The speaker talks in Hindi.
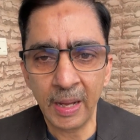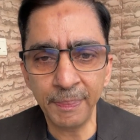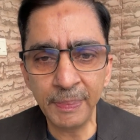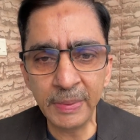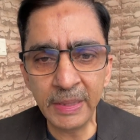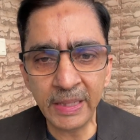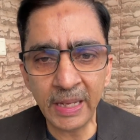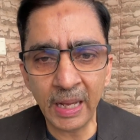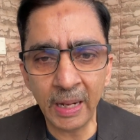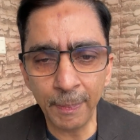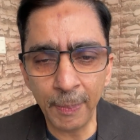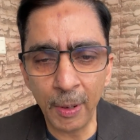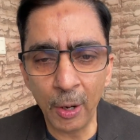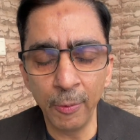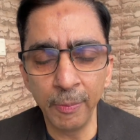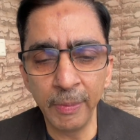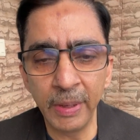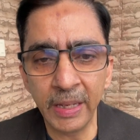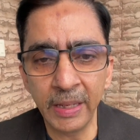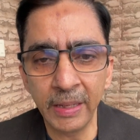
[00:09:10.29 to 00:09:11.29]
अपनी
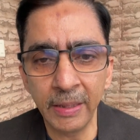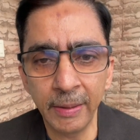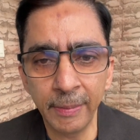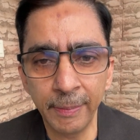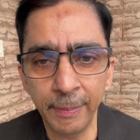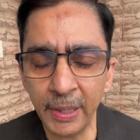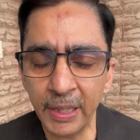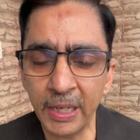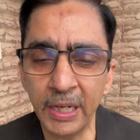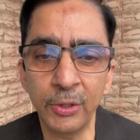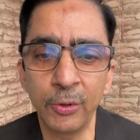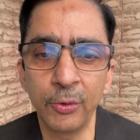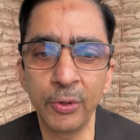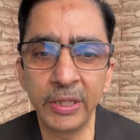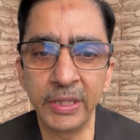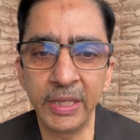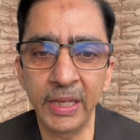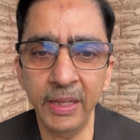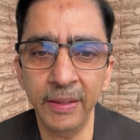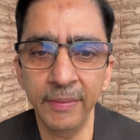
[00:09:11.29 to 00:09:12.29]
कल्पनाओं में प्रकट
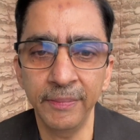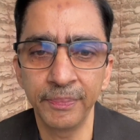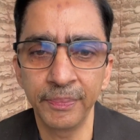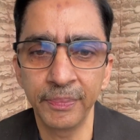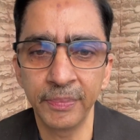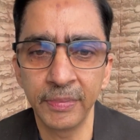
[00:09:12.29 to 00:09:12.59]
होने दें